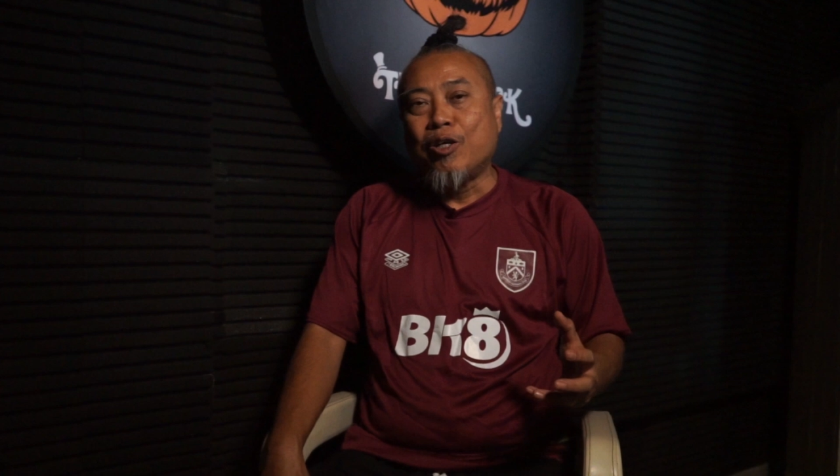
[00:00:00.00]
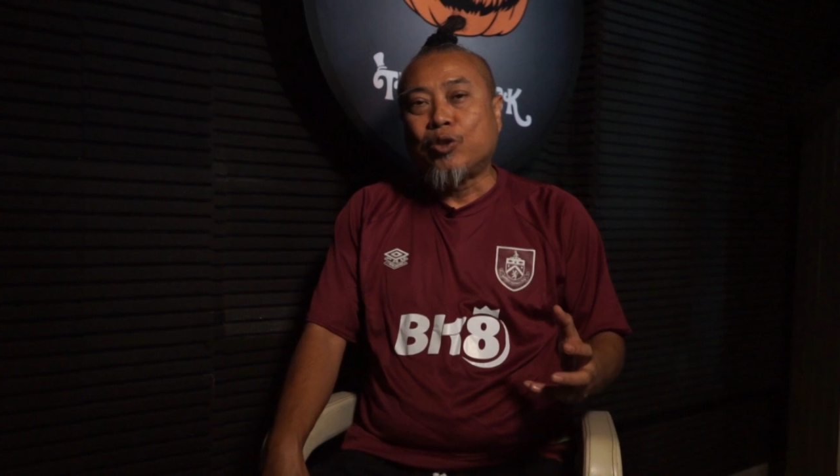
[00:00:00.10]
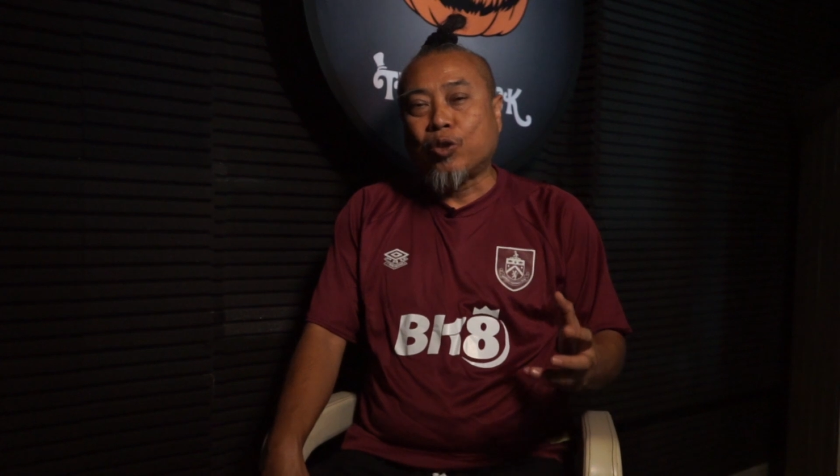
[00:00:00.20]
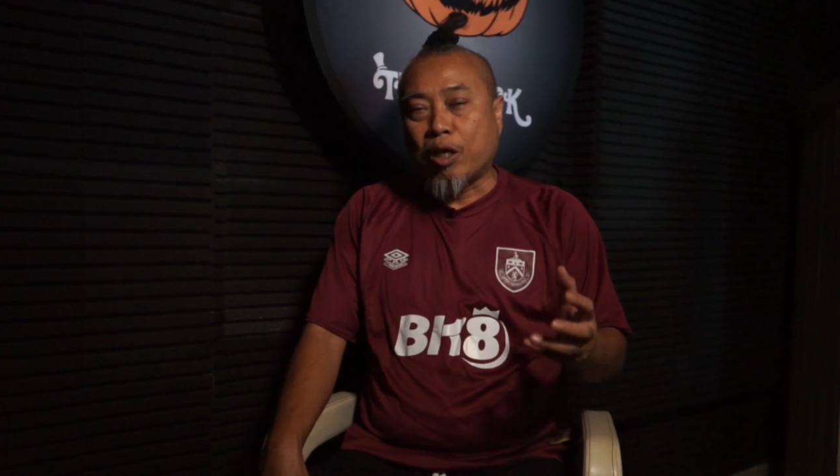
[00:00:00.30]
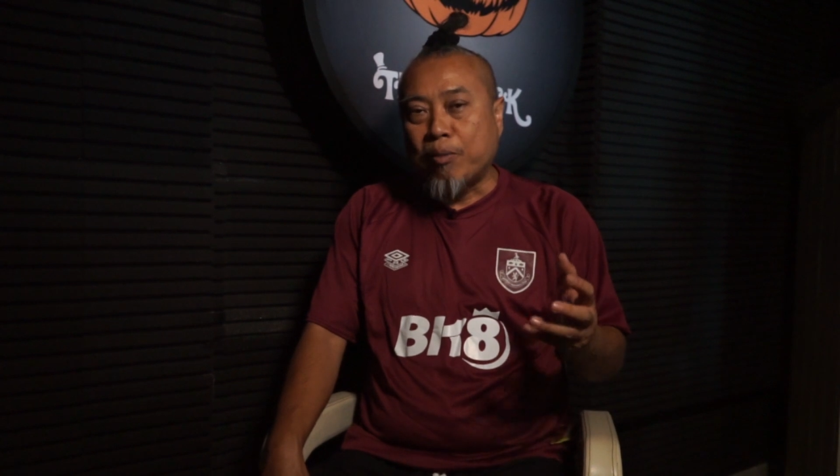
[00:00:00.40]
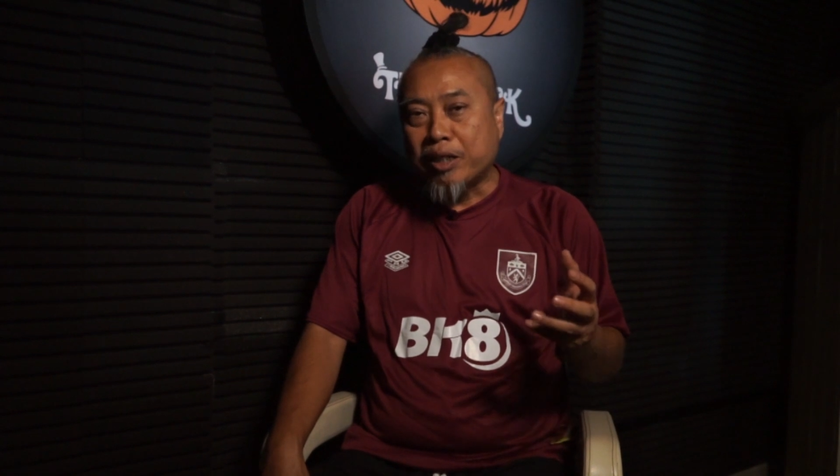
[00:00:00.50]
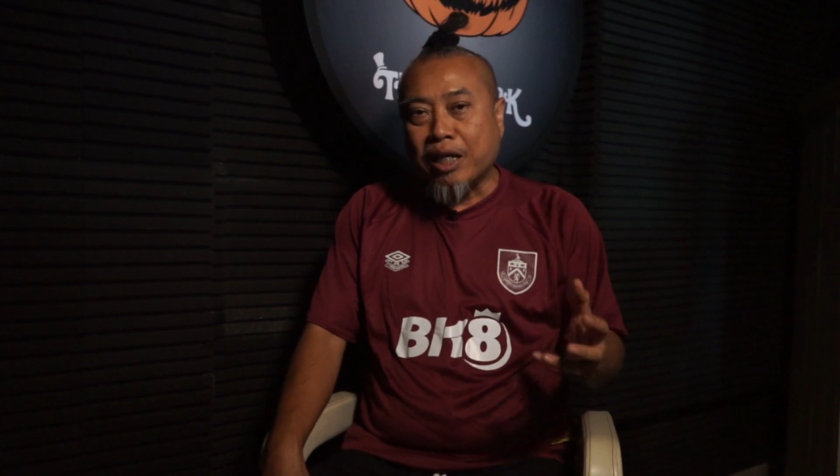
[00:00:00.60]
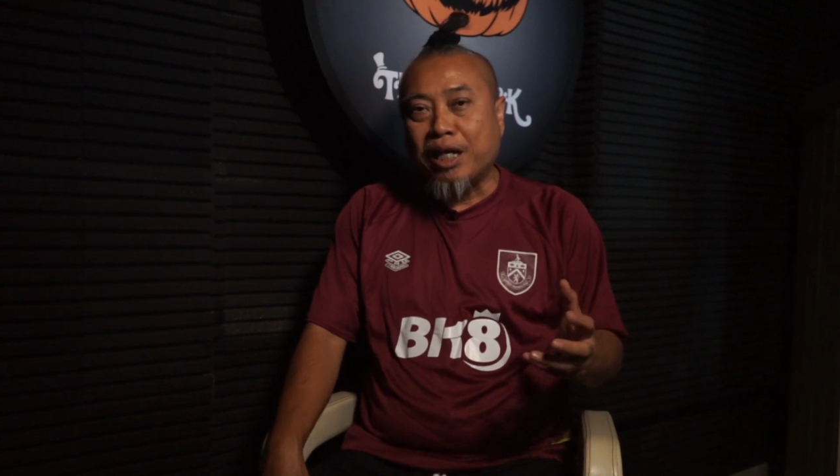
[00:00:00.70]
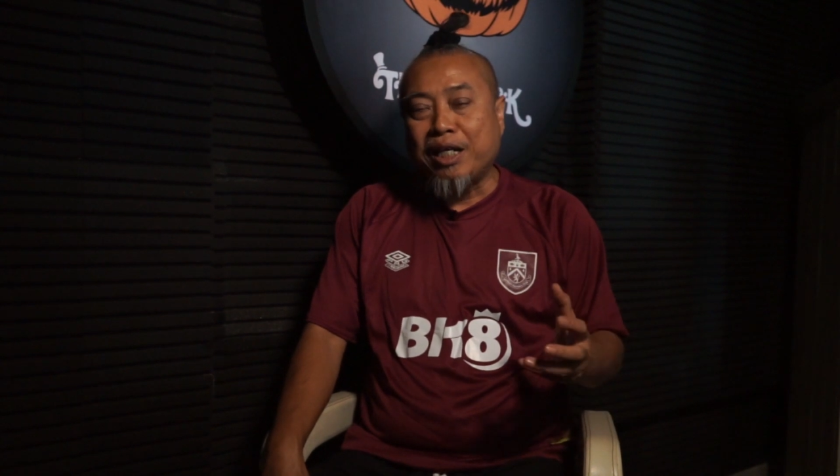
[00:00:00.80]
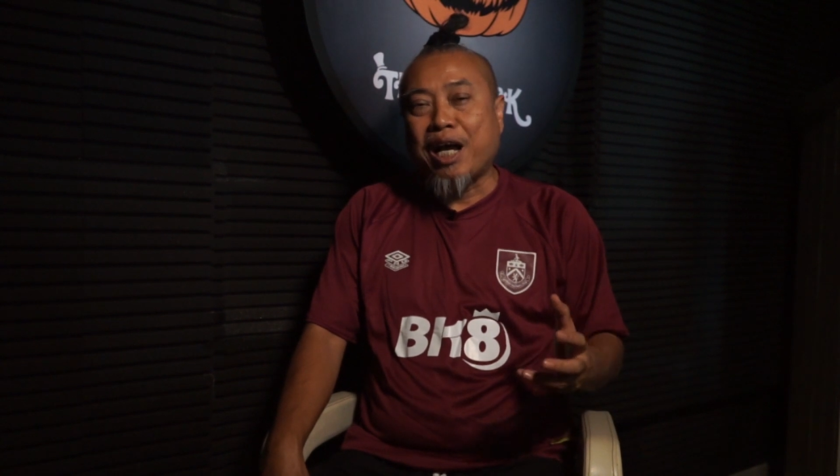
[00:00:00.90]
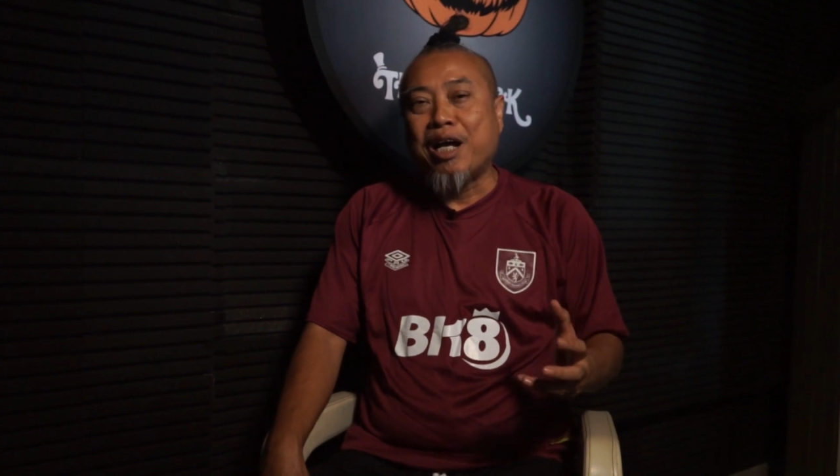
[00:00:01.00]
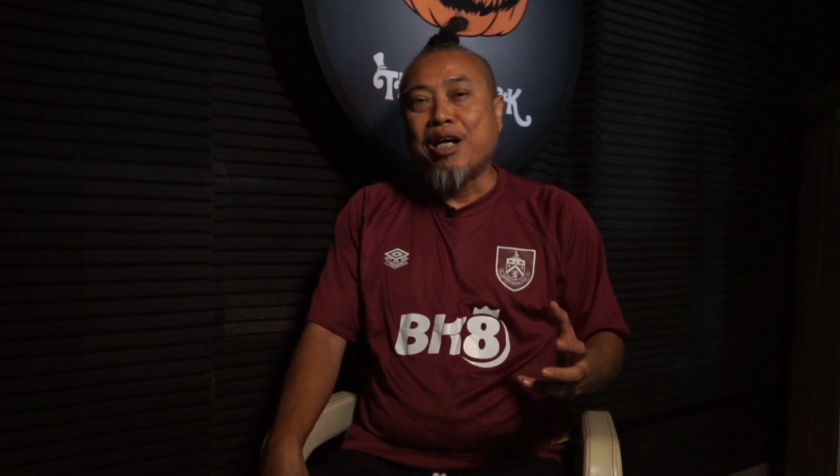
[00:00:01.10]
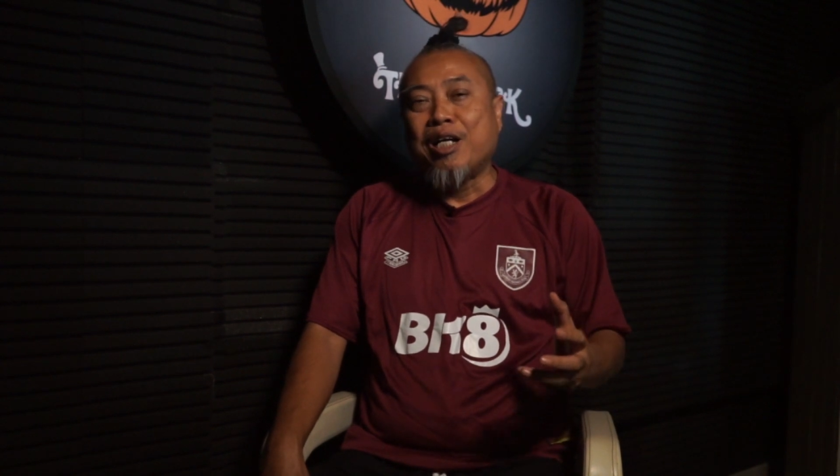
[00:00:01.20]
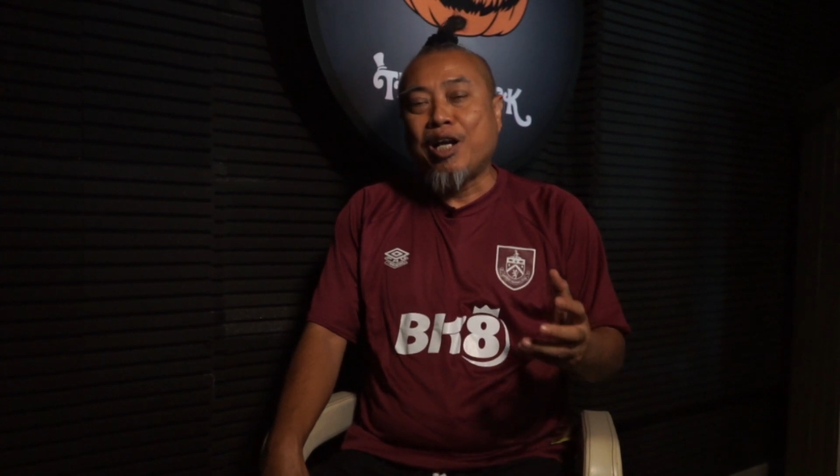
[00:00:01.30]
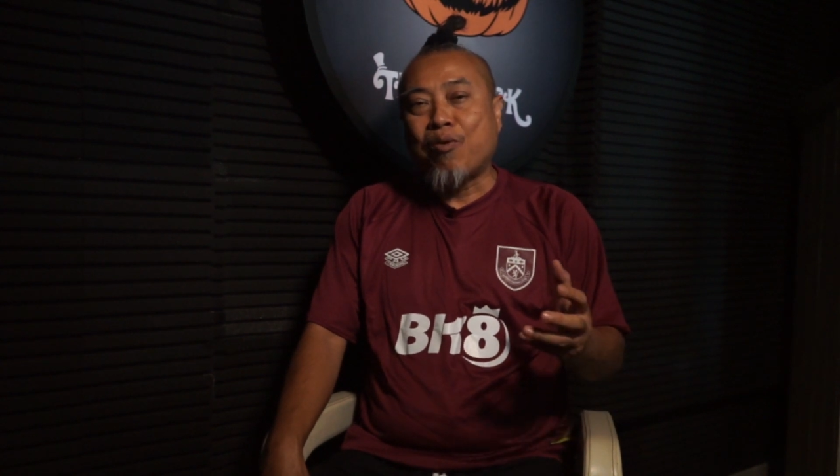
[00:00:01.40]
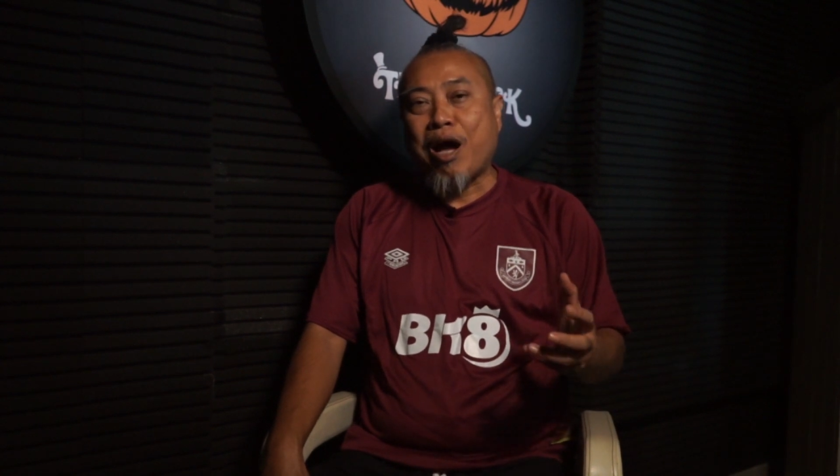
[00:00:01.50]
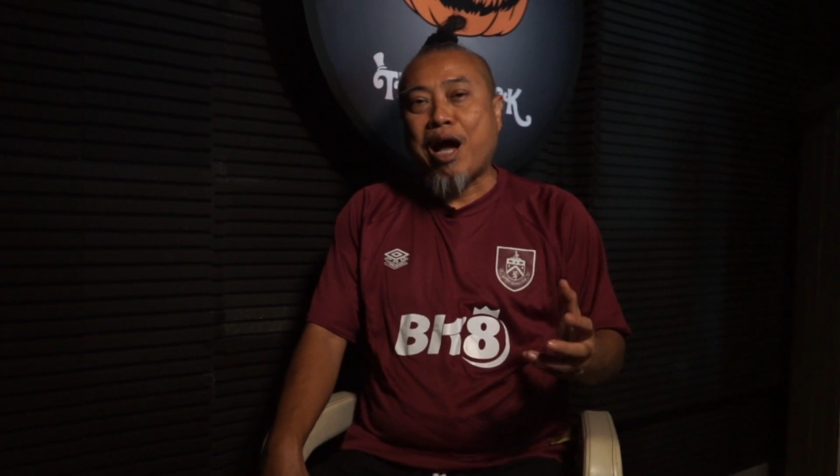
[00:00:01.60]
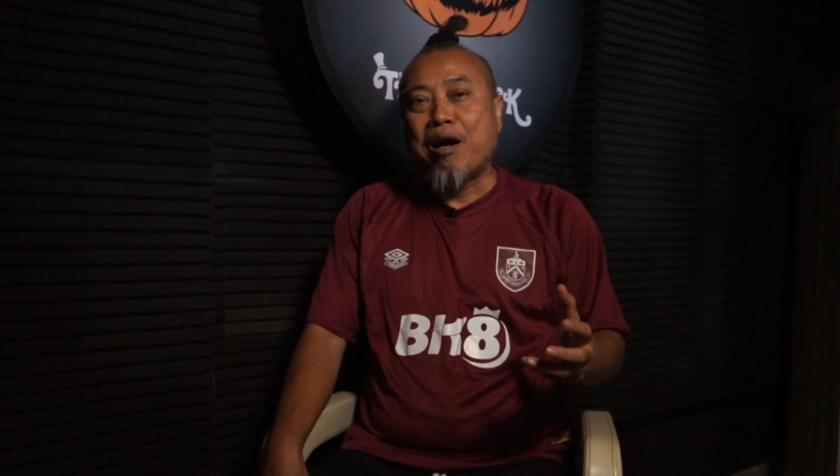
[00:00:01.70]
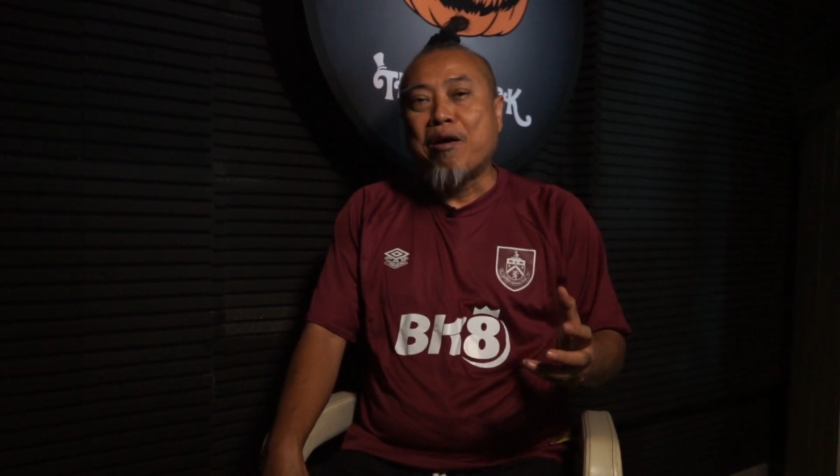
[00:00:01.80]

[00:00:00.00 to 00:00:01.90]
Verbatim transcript: จนทำให้เธอเนี่ย เรียกว่า